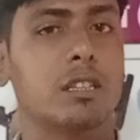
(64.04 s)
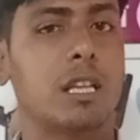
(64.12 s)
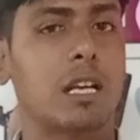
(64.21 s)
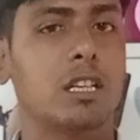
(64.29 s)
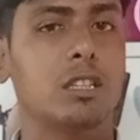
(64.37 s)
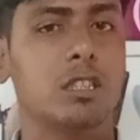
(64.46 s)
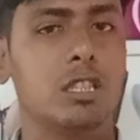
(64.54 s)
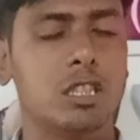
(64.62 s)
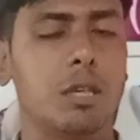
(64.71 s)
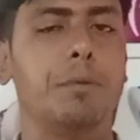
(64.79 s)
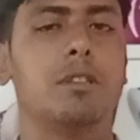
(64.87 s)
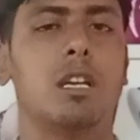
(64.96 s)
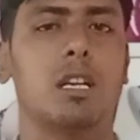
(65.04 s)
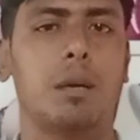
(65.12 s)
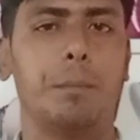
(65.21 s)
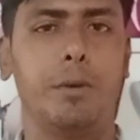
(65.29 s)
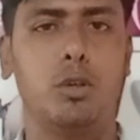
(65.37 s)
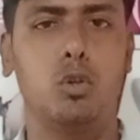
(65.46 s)
कि ताकि किसी भी तरह का
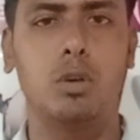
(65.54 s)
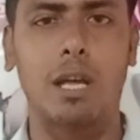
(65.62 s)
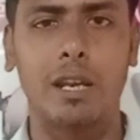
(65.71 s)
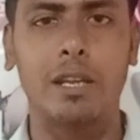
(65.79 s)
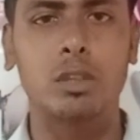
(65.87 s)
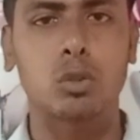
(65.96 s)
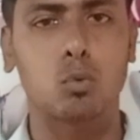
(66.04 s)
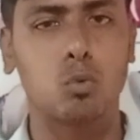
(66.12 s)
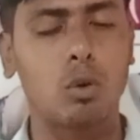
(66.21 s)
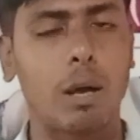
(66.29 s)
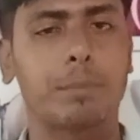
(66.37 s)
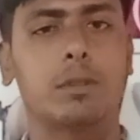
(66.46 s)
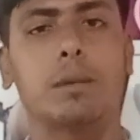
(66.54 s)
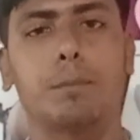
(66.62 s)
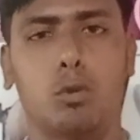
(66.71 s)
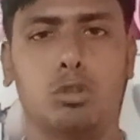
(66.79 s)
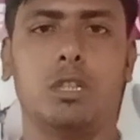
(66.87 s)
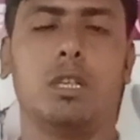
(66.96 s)
हम वीडियो डालें तो वो आप तक
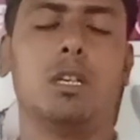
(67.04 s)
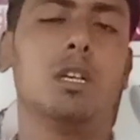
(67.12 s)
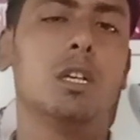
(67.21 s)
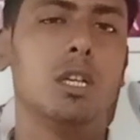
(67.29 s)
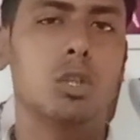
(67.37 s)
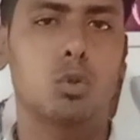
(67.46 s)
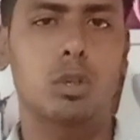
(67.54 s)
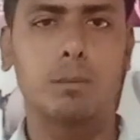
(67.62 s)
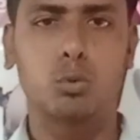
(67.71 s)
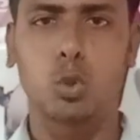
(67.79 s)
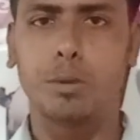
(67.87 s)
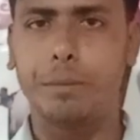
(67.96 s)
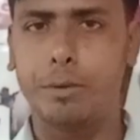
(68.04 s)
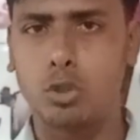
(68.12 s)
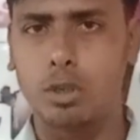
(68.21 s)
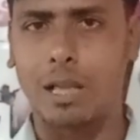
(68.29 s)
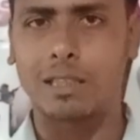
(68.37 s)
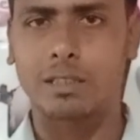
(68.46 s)
पहुँचे क्योंकि हम जो भी
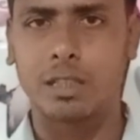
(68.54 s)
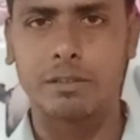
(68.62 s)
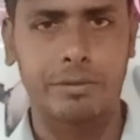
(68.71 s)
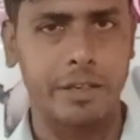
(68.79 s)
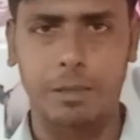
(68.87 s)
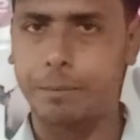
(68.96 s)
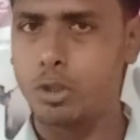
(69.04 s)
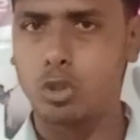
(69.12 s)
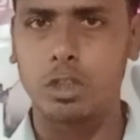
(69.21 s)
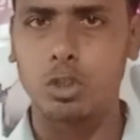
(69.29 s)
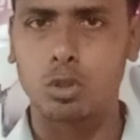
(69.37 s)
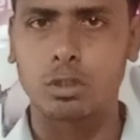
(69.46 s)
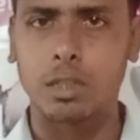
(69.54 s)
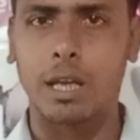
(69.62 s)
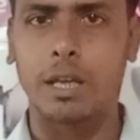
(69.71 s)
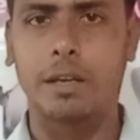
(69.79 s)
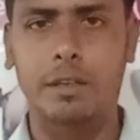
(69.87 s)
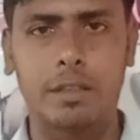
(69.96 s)
वीडियो डालते हैं फेक वीडियो नहीं होता
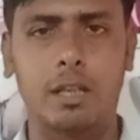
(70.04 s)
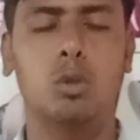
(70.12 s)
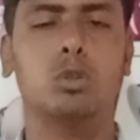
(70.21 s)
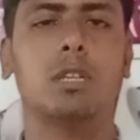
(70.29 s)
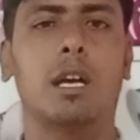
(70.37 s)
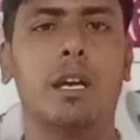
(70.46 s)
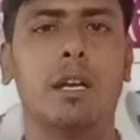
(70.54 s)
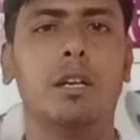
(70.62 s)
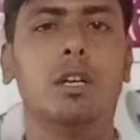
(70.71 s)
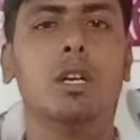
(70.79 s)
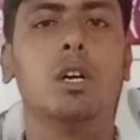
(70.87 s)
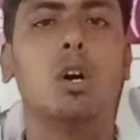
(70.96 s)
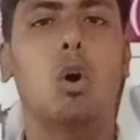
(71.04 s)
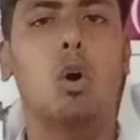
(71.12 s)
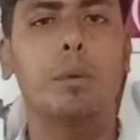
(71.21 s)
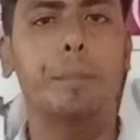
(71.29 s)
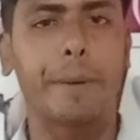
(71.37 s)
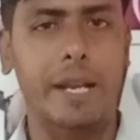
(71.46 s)
है रियल होता है
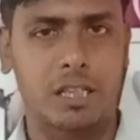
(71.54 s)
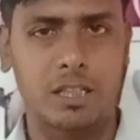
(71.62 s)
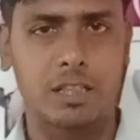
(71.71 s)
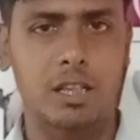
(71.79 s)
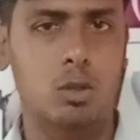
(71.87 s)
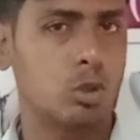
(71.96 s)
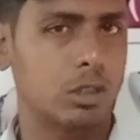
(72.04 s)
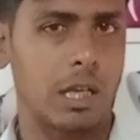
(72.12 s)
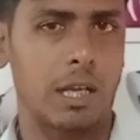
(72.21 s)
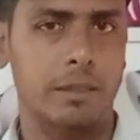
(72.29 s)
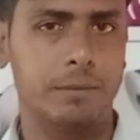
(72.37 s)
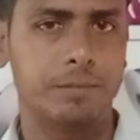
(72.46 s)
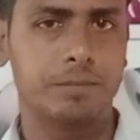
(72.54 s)
और प्रैक्टिकल होता है